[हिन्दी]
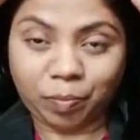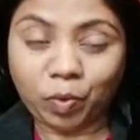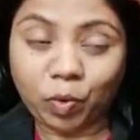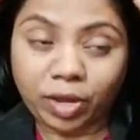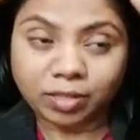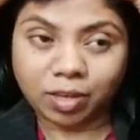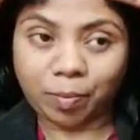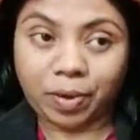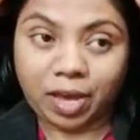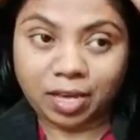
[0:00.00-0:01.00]
पूरे
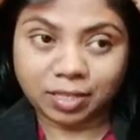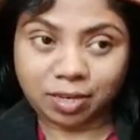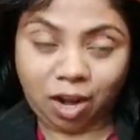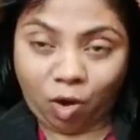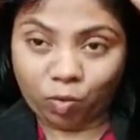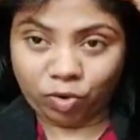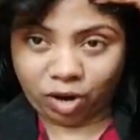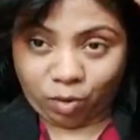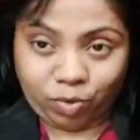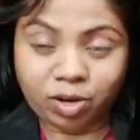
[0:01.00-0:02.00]
सर पे ऐसे राउंड
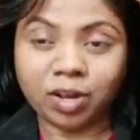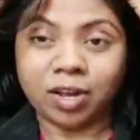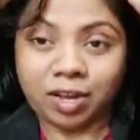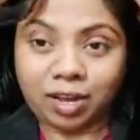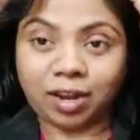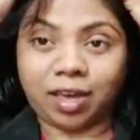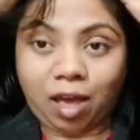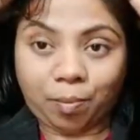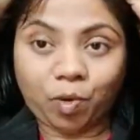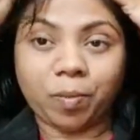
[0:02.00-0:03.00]
राउंड करके
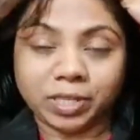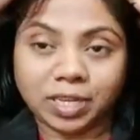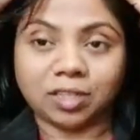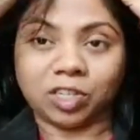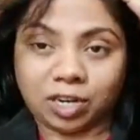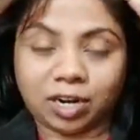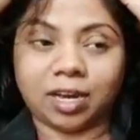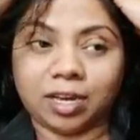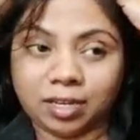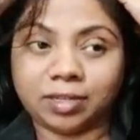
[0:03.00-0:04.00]
आपको मसाज करना
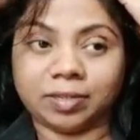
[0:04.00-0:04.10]
है